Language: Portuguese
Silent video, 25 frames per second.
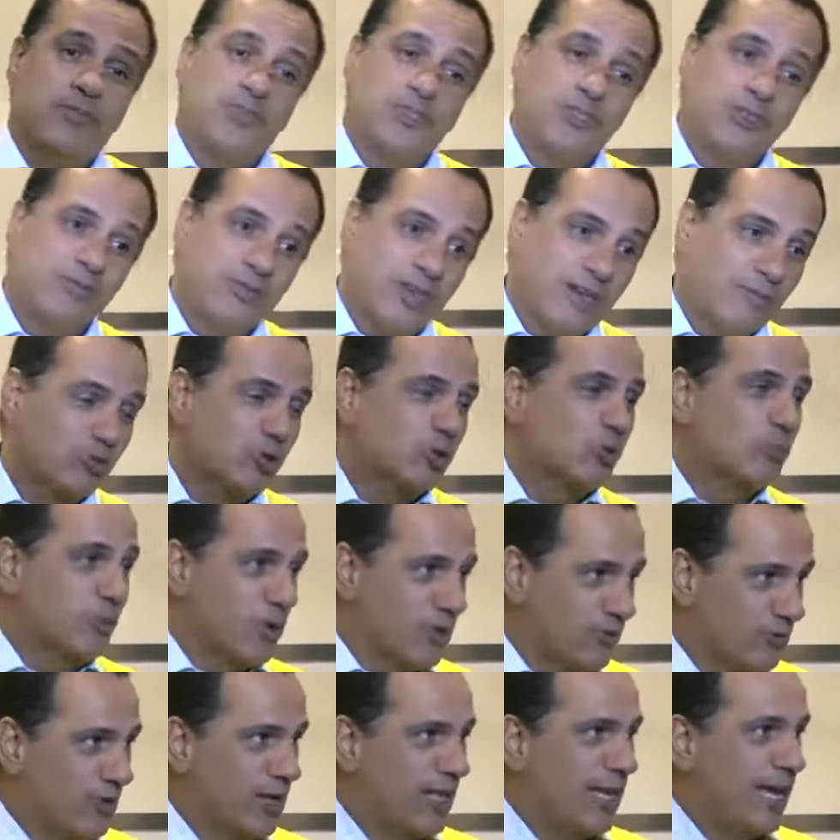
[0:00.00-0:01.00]
Tivemos o
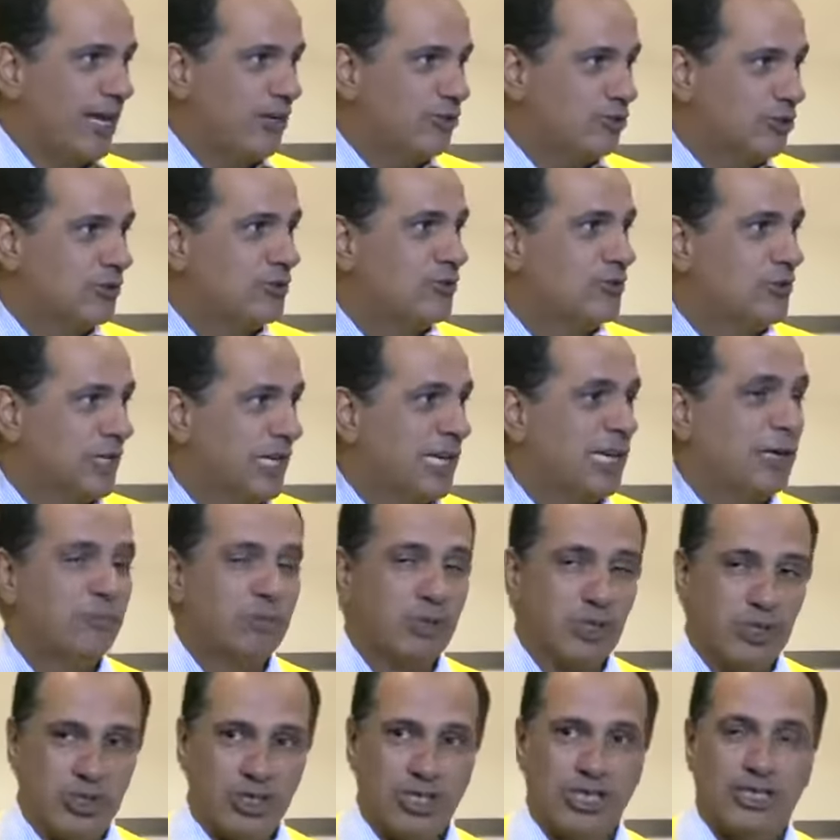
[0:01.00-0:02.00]
privilégio de ver
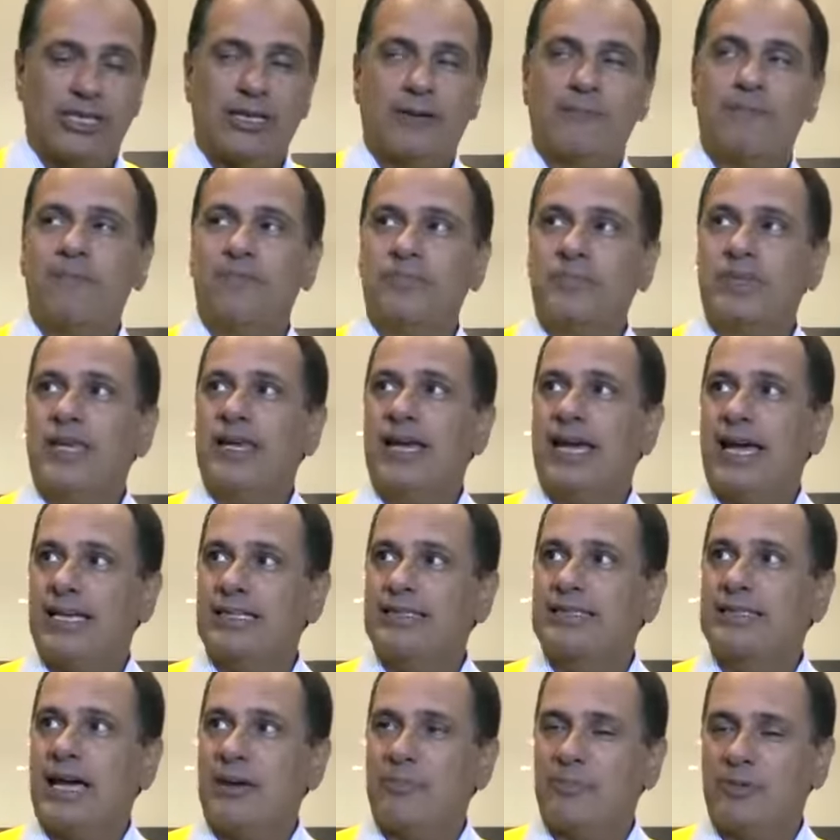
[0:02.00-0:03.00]
repetida a
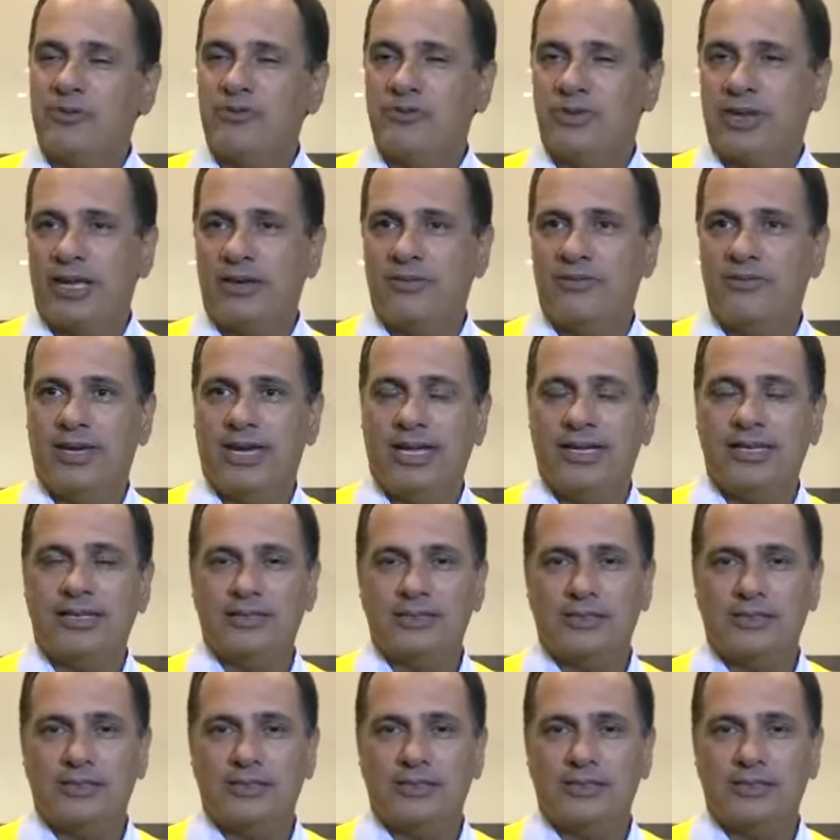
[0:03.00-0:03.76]
etapa em Vila Velha.